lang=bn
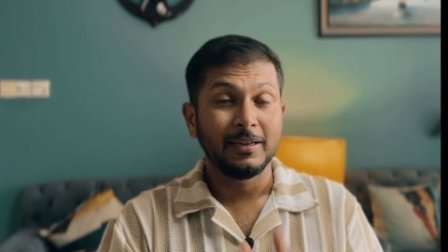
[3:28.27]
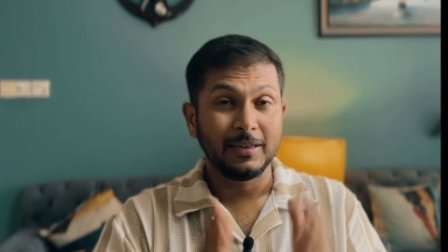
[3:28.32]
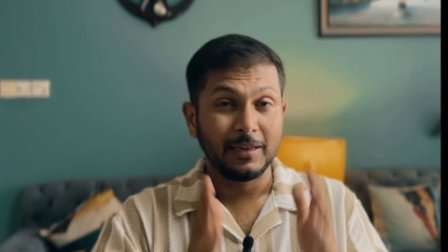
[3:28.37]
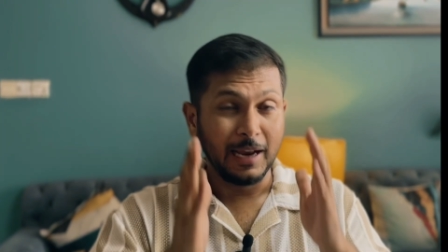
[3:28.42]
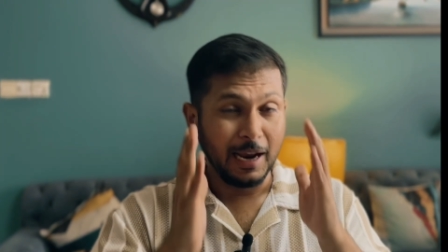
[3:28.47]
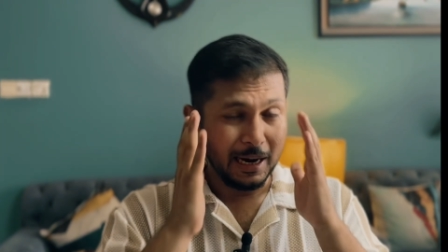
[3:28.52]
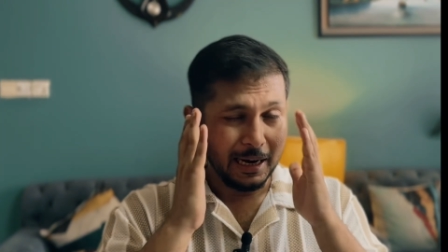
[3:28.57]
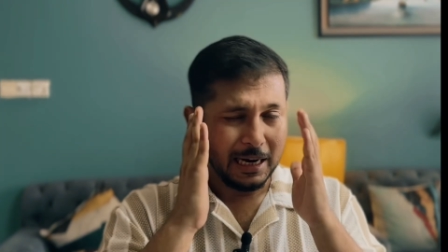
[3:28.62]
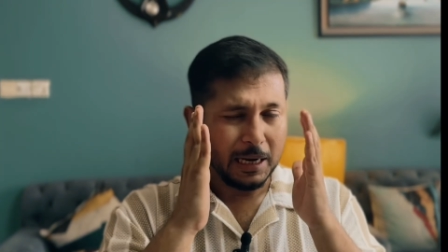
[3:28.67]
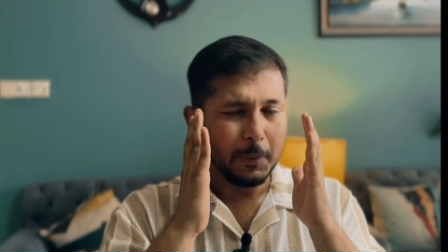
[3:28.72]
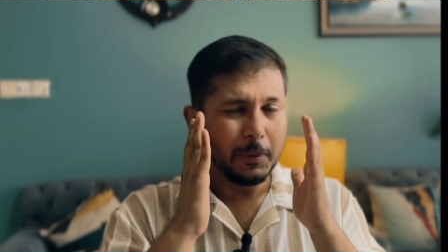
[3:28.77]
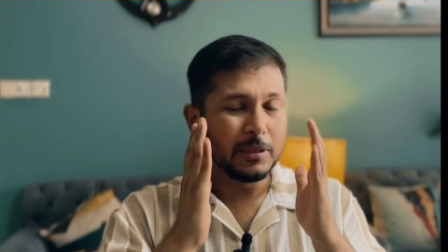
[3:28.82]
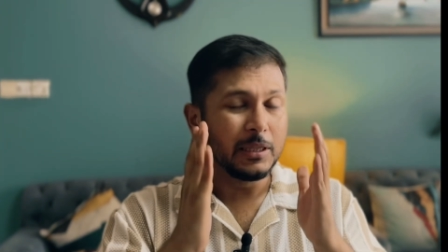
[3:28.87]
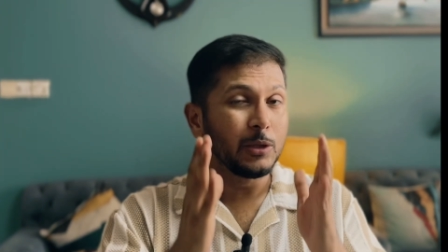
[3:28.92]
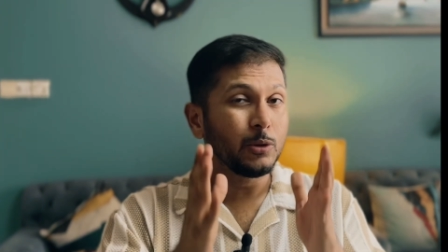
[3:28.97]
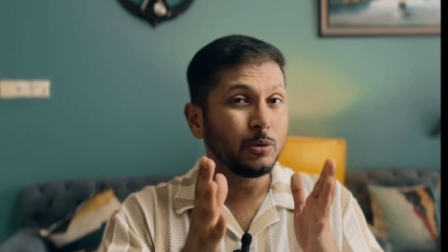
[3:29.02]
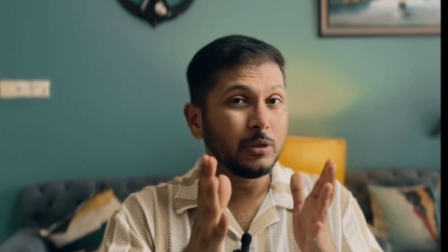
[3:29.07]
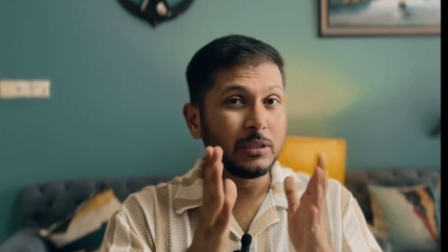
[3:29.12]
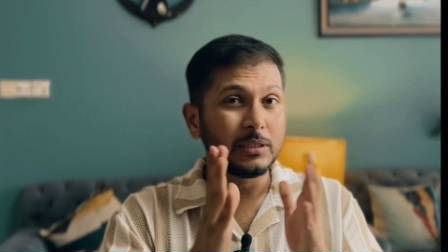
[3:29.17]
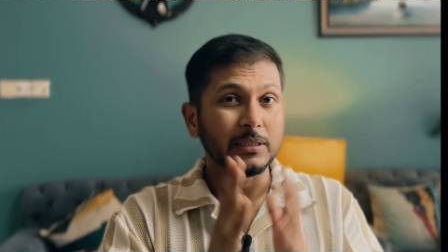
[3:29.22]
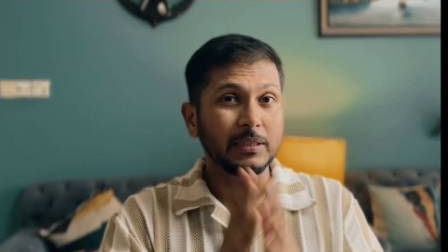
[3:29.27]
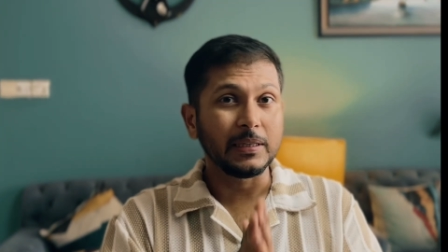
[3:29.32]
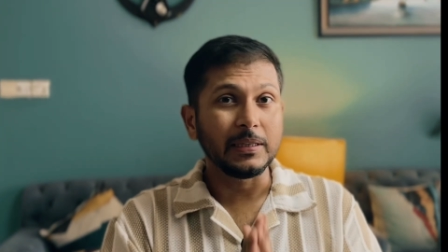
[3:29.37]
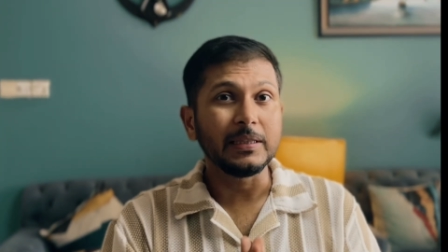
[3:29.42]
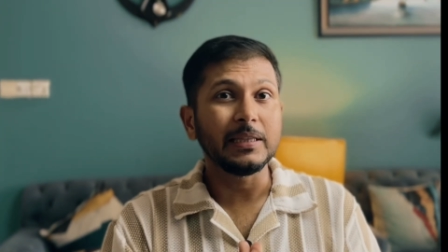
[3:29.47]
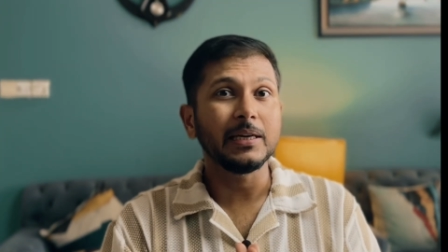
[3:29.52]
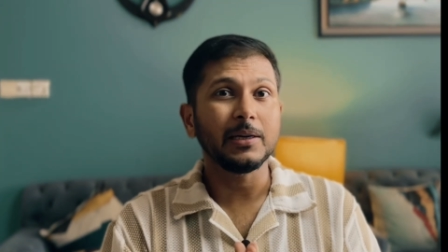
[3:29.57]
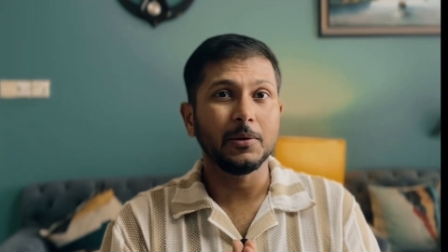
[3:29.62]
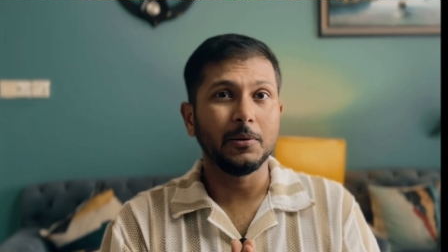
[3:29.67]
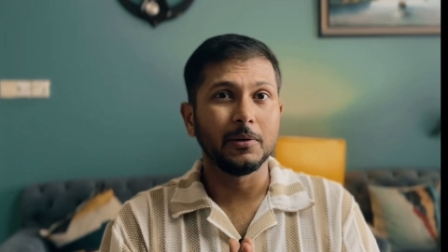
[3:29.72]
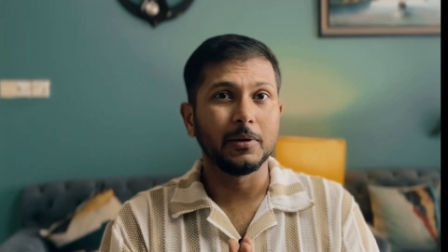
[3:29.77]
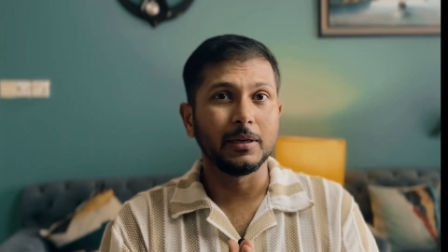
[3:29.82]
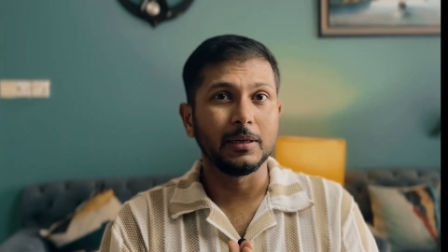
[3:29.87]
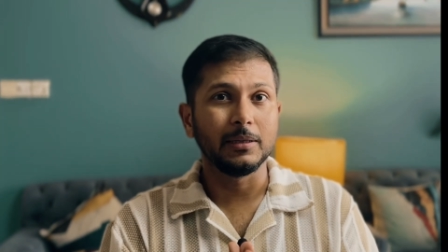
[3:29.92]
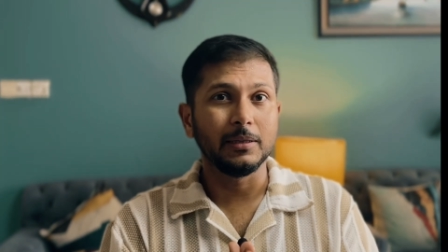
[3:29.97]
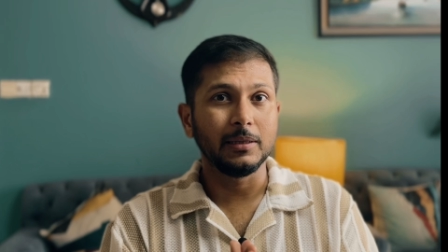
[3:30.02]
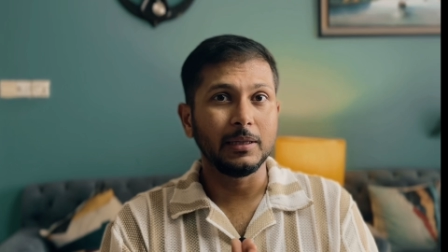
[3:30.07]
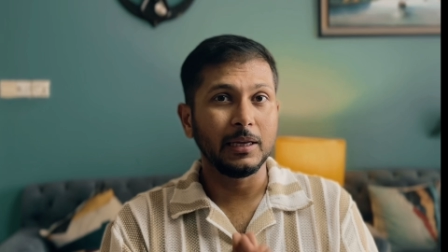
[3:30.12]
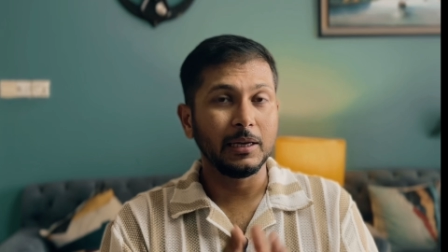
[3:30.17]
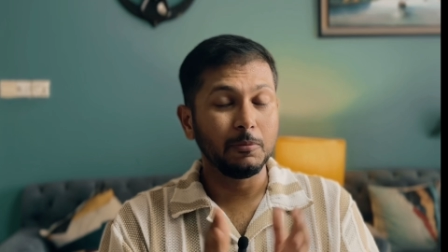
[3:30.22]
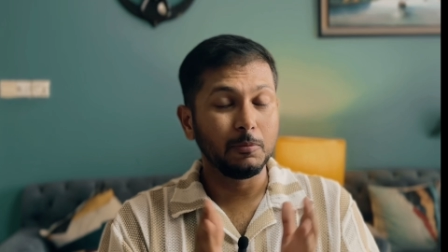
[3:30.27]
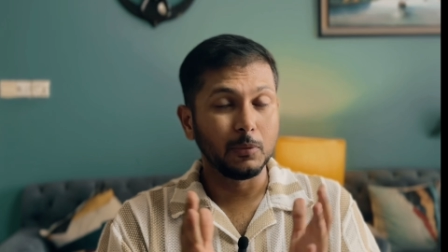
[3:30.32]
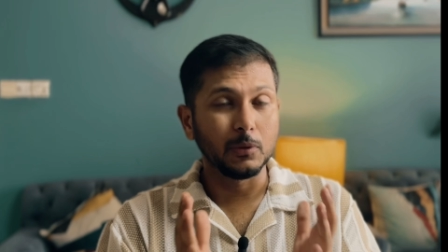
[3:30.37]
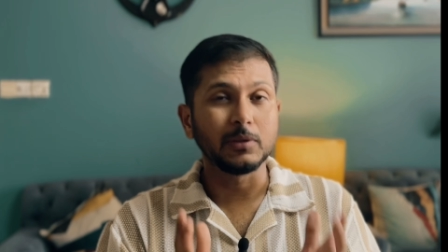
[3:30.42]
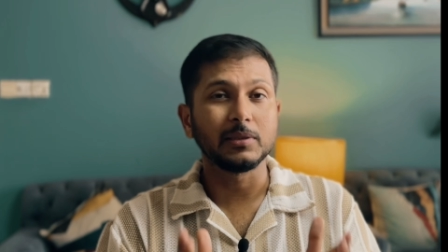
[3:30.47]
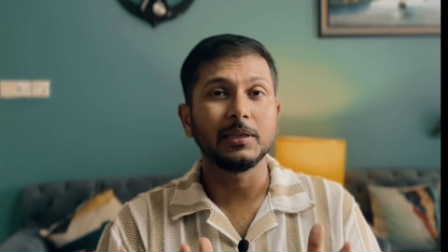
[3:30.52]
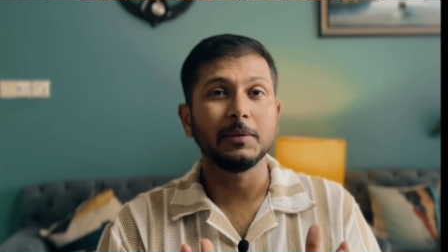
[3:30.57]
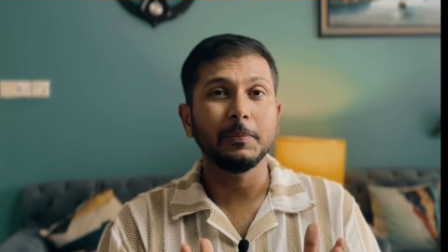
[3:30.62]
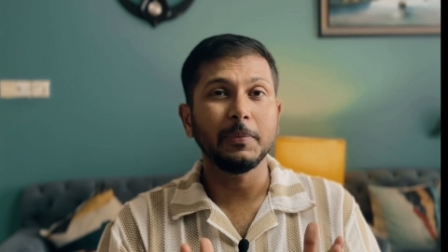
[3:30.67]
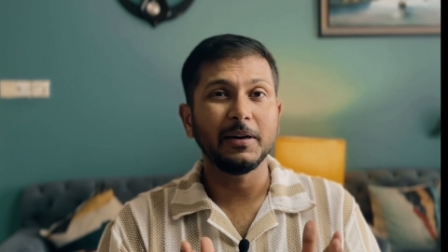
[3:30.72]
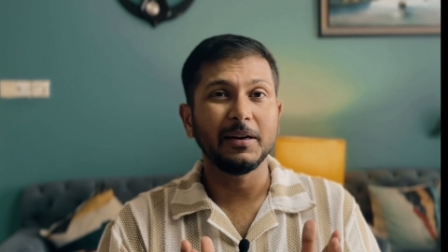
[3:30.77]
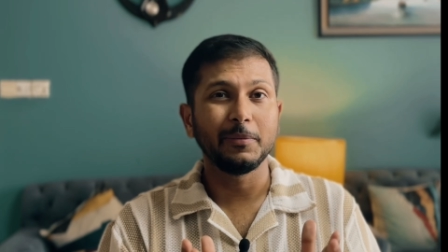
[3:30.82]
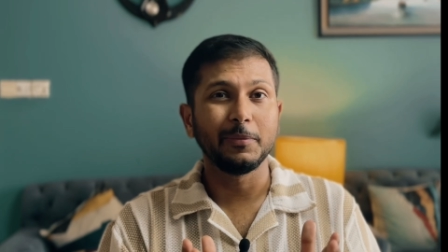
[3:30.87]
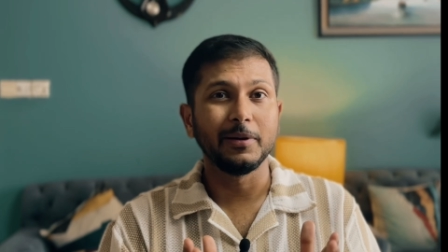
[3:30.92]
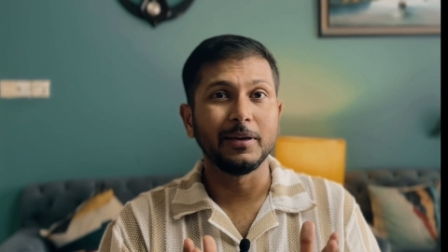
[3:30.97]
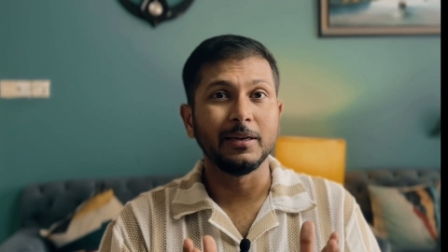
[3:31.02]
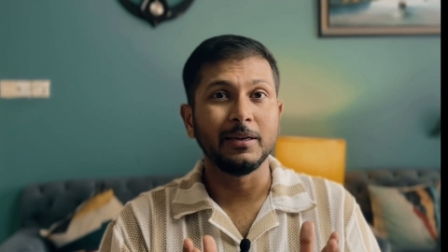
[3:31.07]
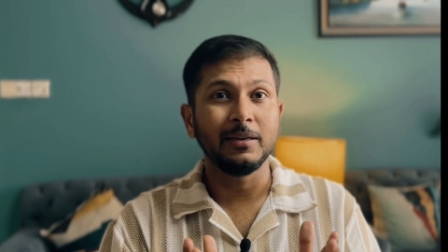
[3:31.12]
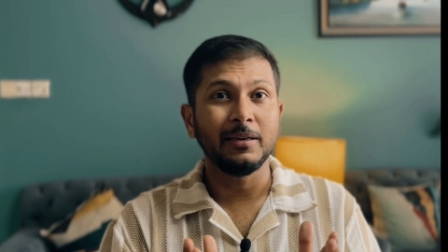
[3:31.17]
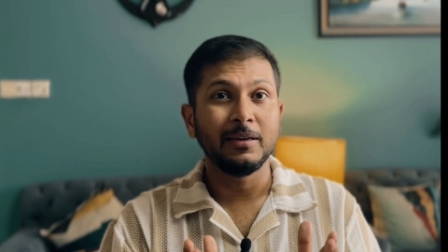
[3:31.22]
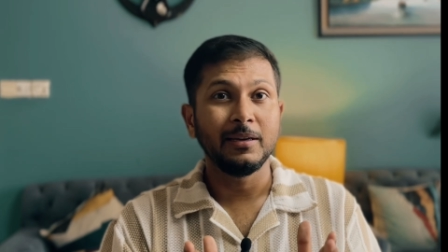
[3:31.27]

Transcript: ঠান্ডা মাথা যদি চিন্তা করেন তাহলে বুঝতে পারবেন